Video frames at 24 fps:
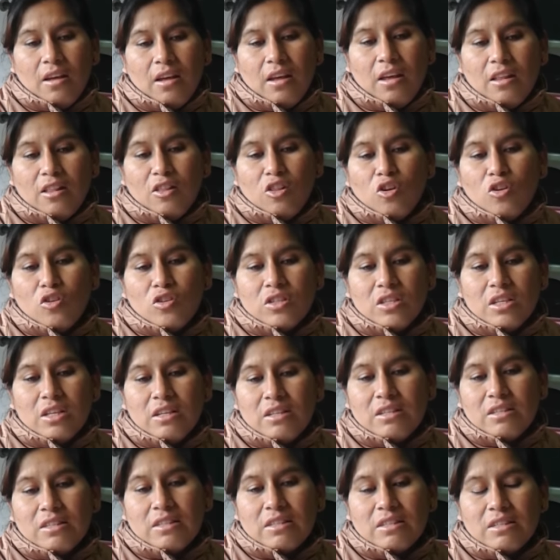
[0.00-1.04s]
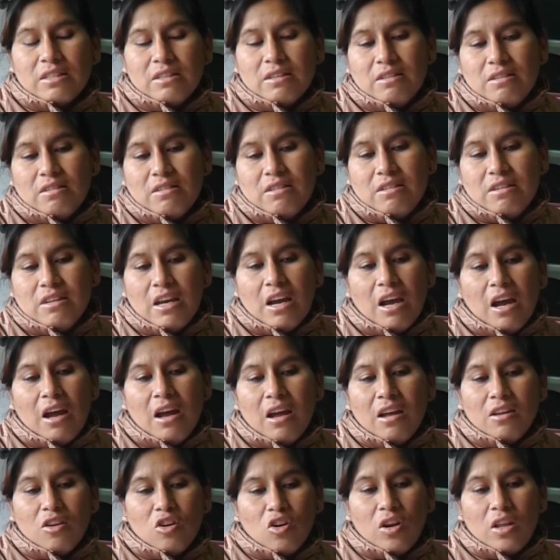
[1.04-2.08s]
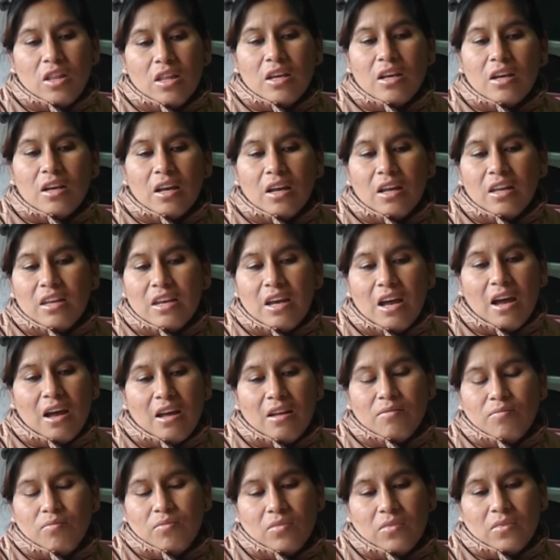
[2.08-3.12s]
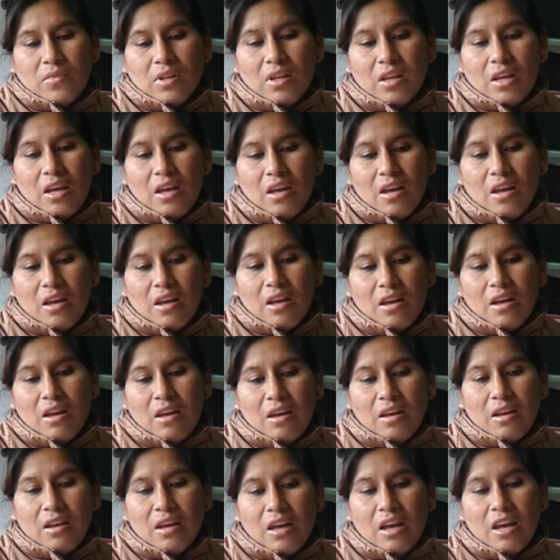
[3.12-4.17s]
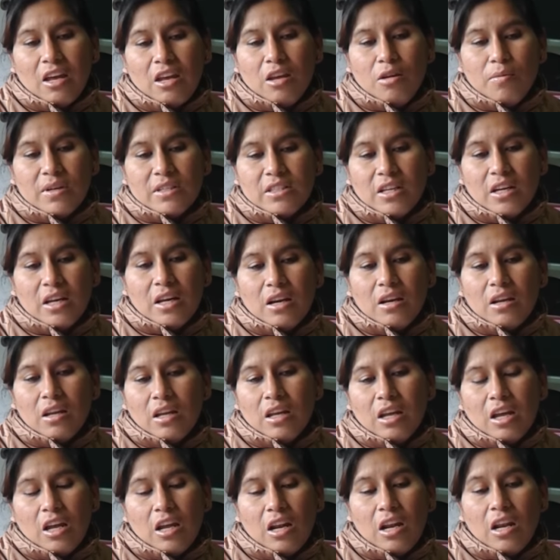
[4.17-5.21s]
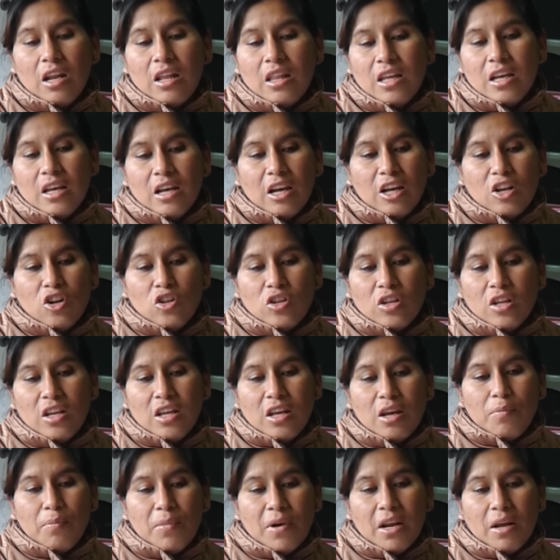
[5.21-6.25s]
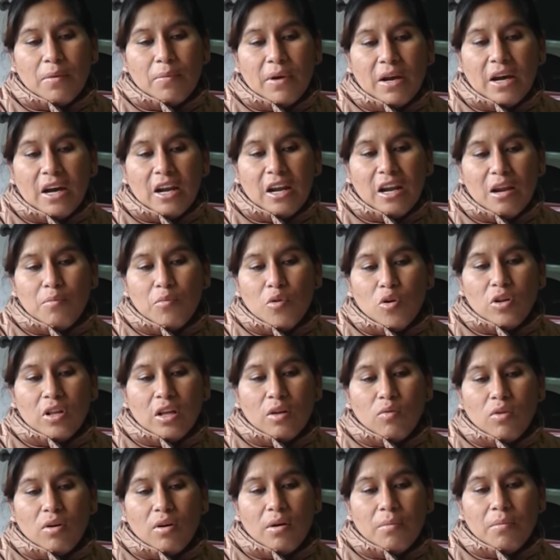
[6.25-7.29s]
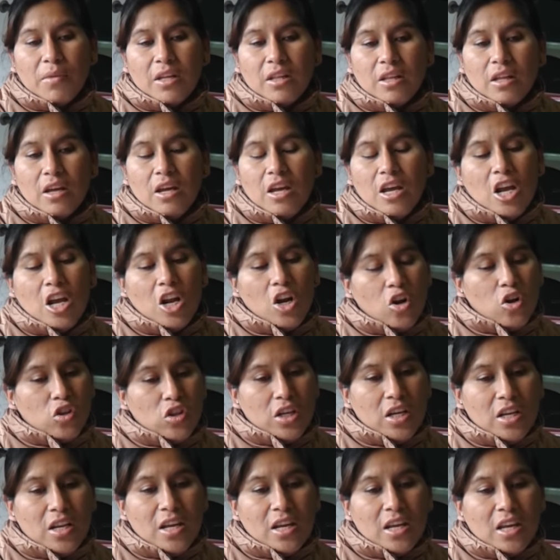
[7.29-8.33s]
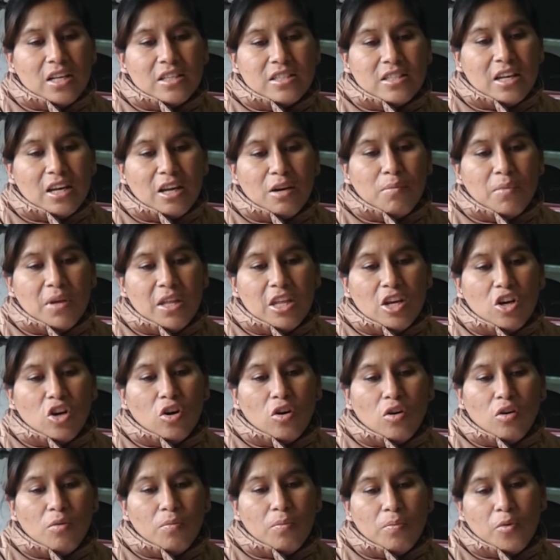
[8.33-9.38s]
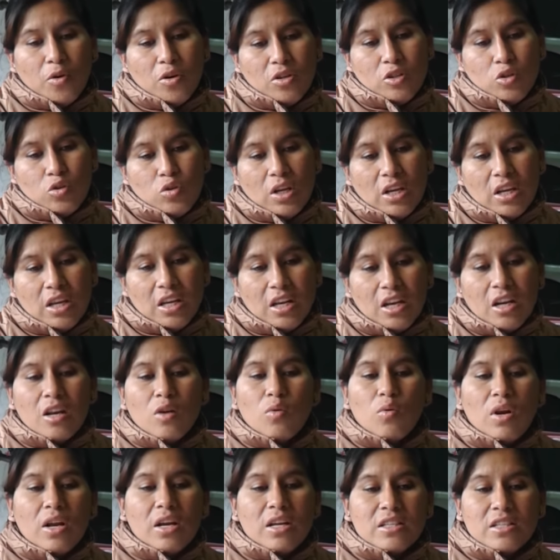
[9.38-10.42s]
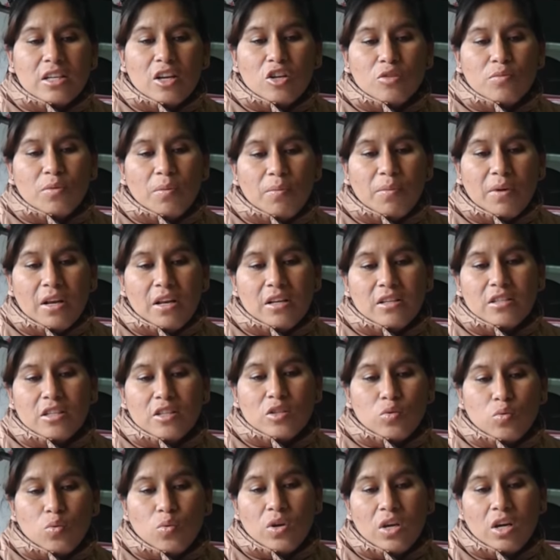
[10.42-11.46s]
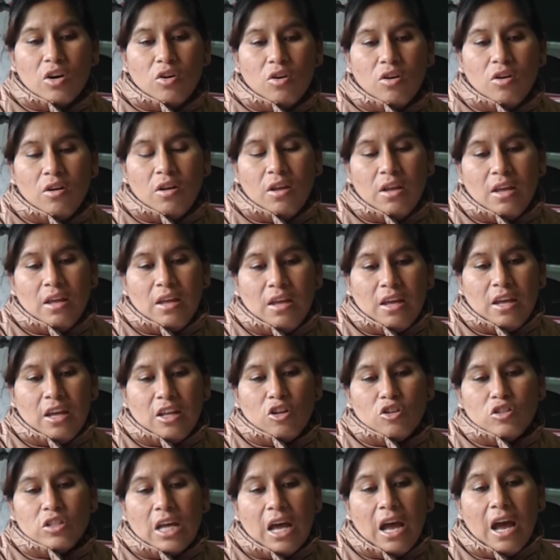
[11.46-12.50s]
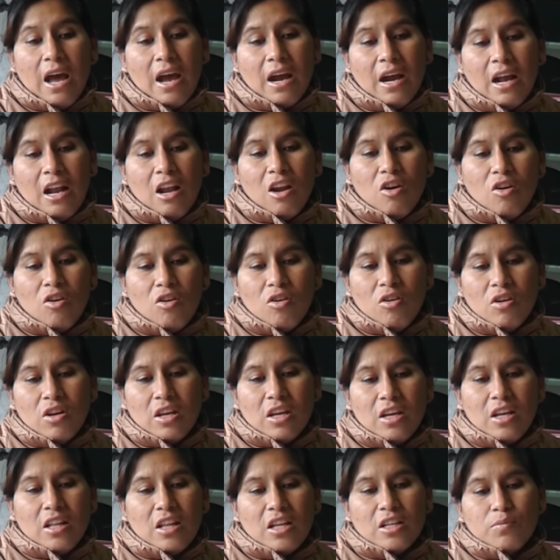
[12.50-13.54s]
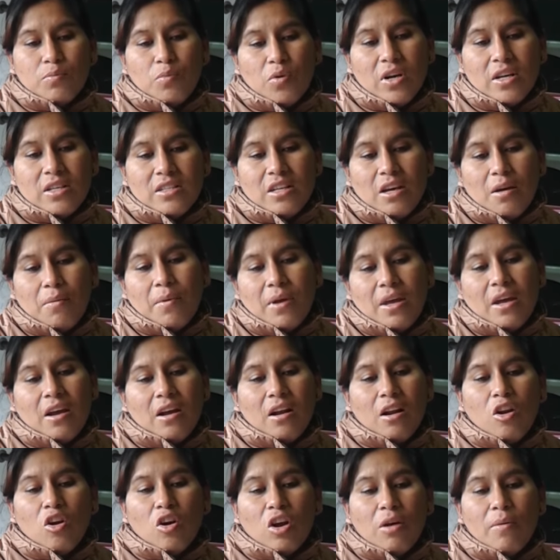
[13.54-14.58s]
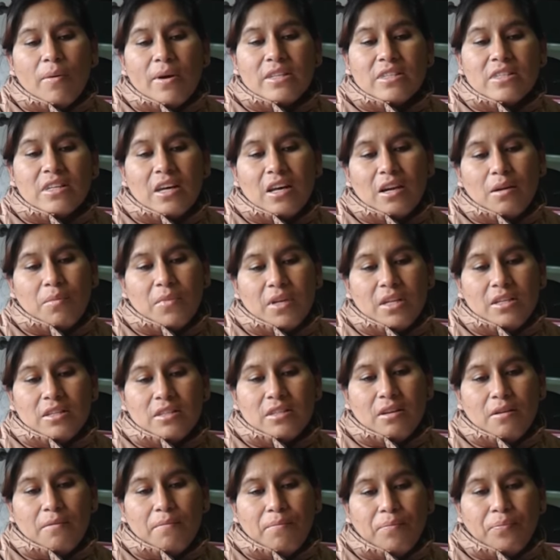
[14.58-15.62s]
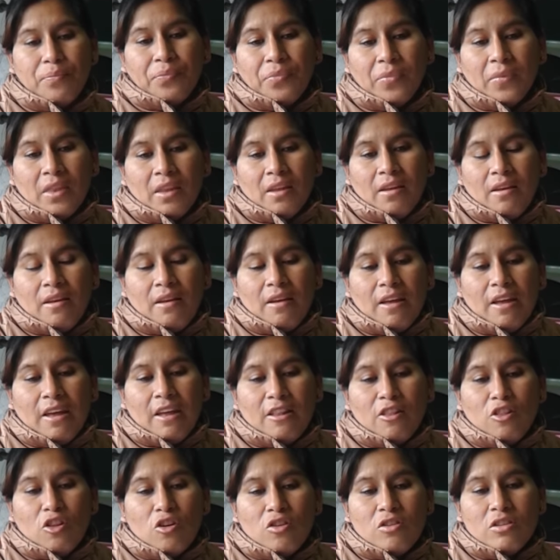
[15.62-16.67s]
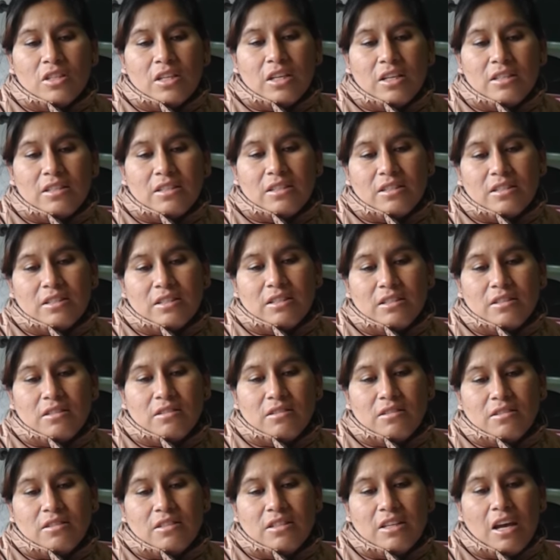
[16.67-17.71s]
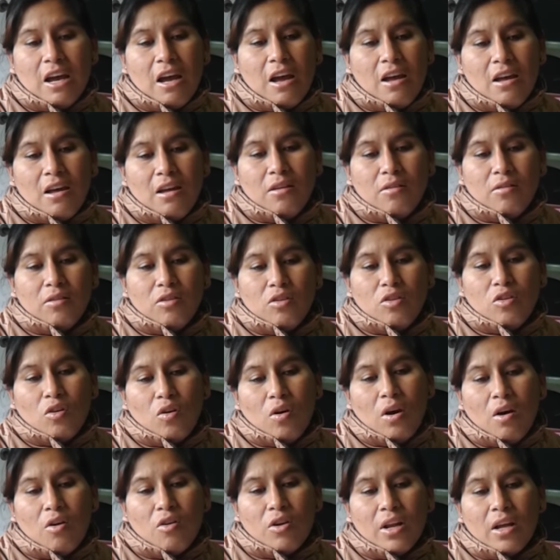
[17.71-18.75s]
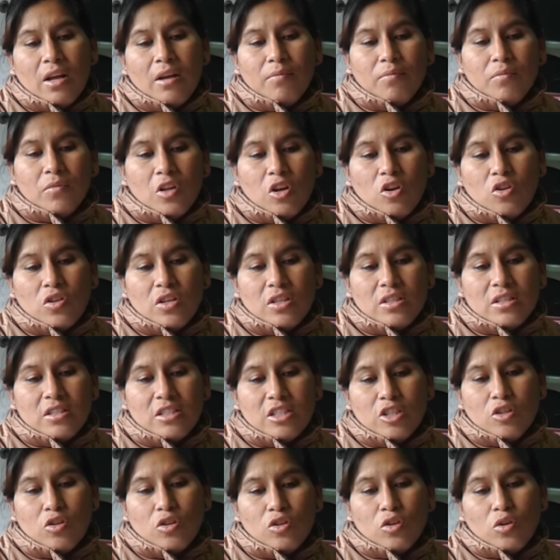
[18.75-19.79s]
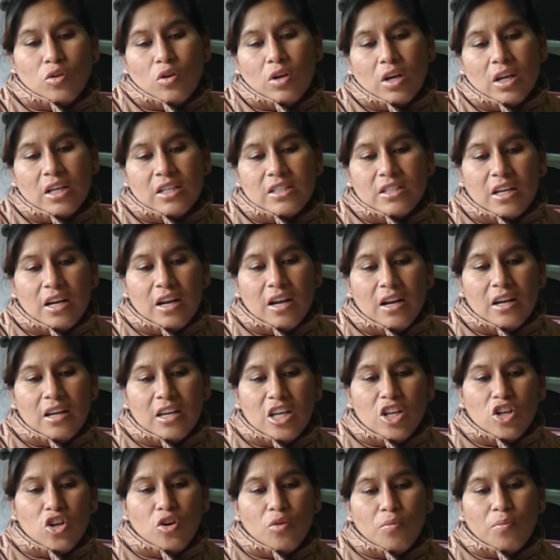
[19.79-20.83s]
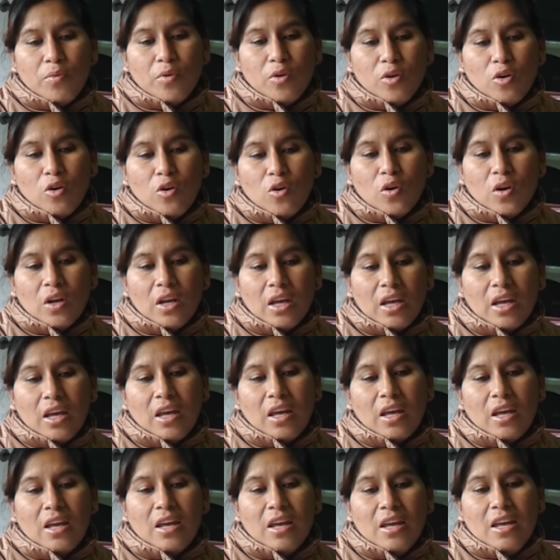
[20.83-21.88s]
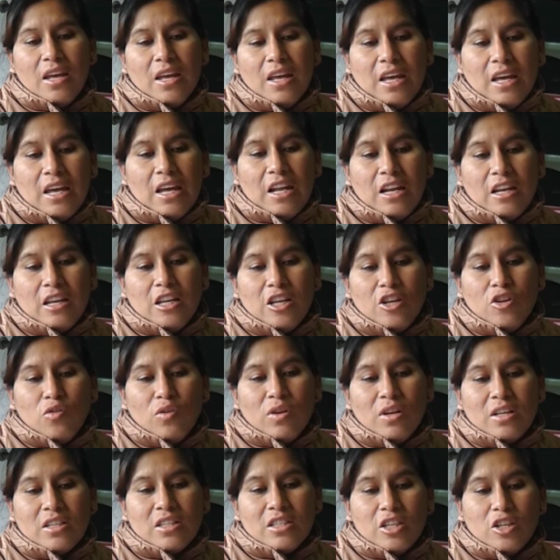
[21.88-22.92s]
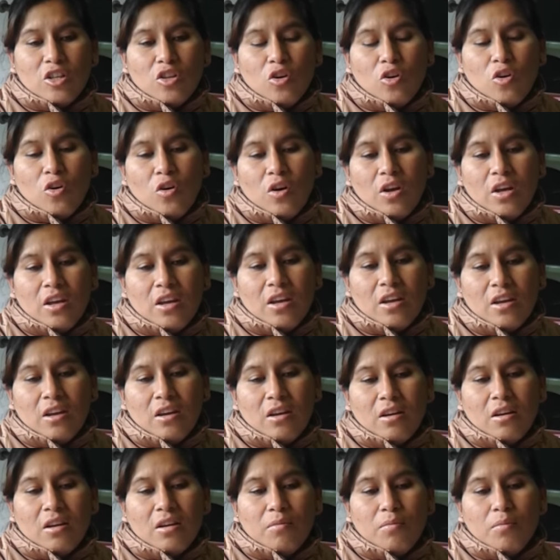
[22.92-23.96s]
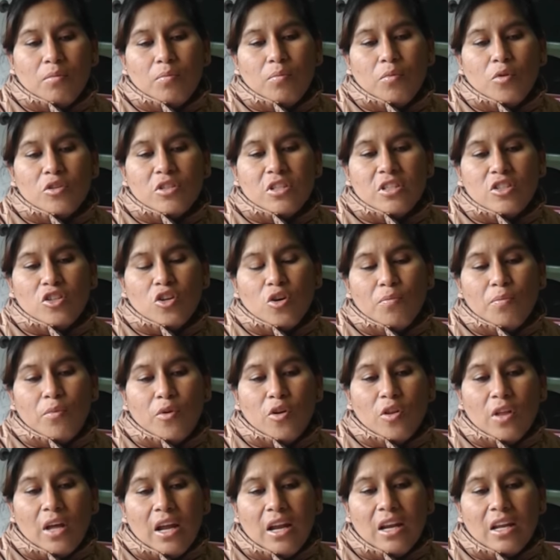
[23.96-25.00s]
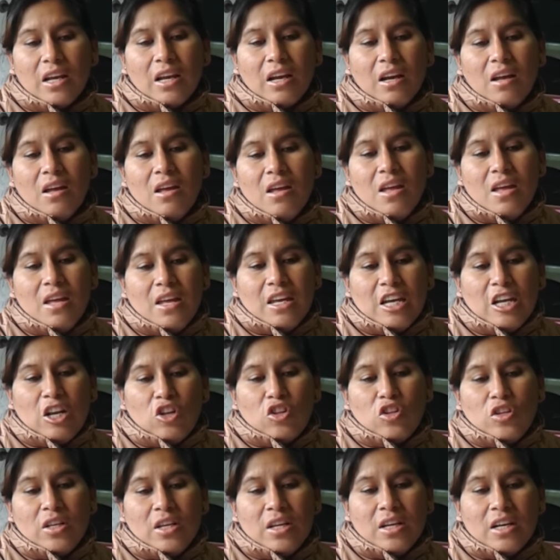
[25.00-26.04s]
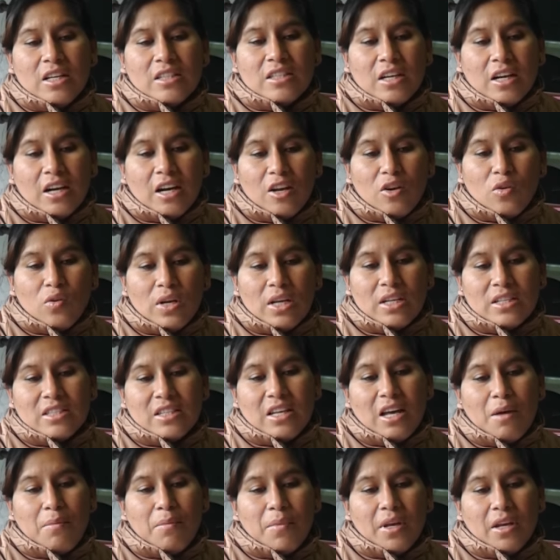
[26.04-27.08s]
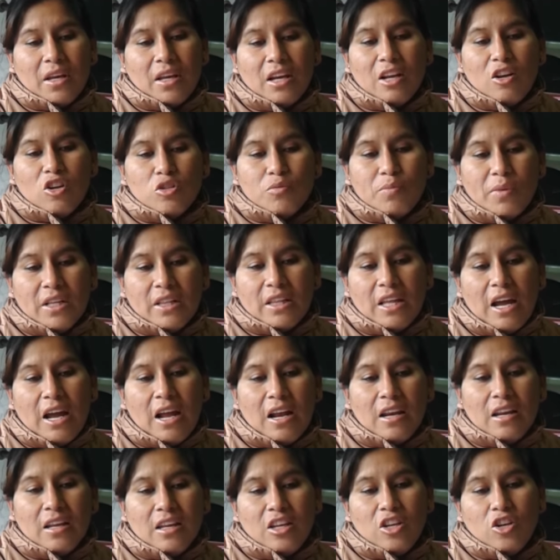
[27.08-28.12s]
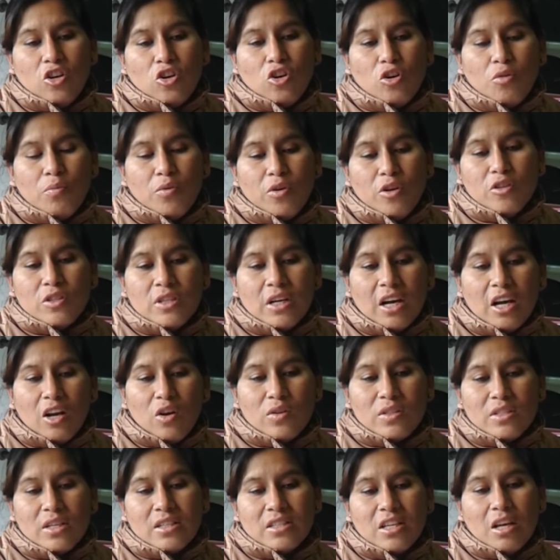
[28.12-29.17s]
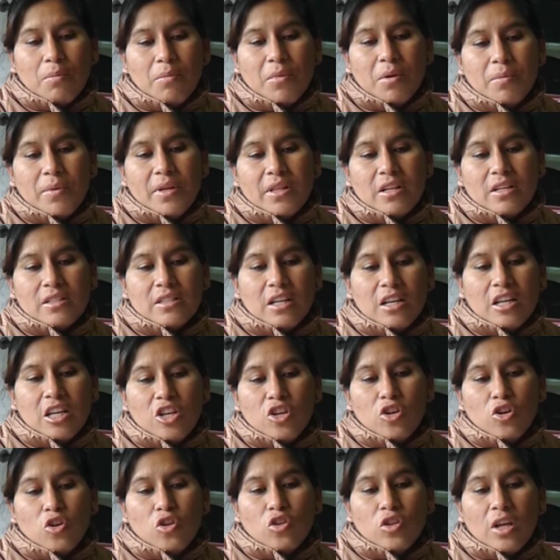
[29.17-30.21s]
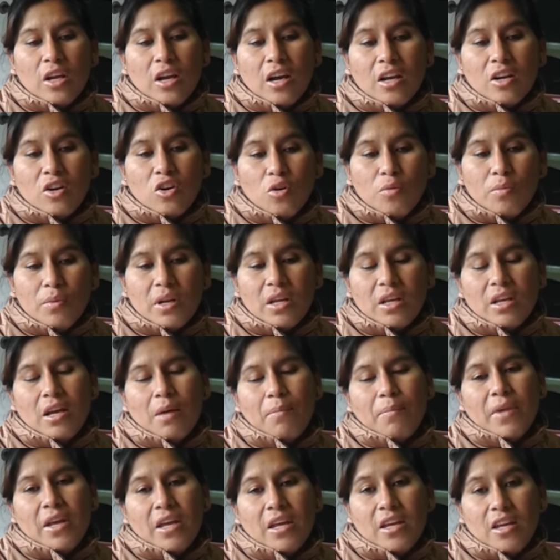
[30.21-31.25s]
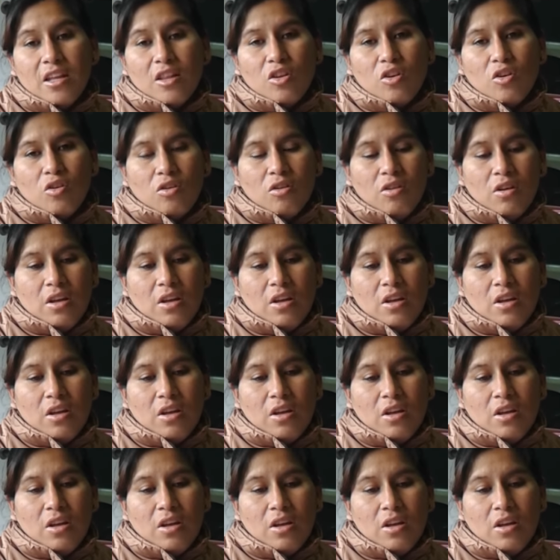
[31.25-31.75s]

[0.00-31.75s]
Entonces mm, ya yo le dije que ya mm, que, iba a hacer y que le dije que no tenía para pagar la multa nuevamente. Lo tiene que hacer, me dijo, por si usted quiere regularizar los papeles de su hijo. Entonces hágalo y después ya vea lo que va a hacer, me dice. Entonces mm, ya yo ahora lo necesito registrar al niño por lo que el niño nacido en posición podálica y lo tienen que sacar un examen en el hospital y yo no puedo sacar los exámenes mientras el niño no tenga nombre y apellido.